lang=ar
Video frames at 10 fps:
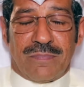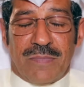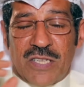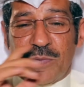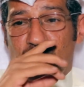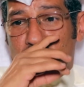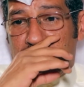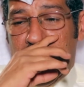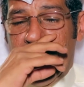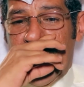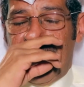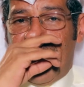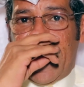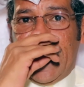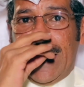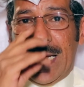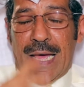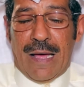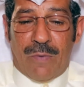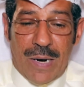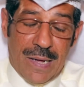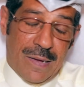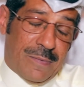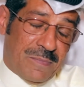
بس بشورت لا الفانيلا ولا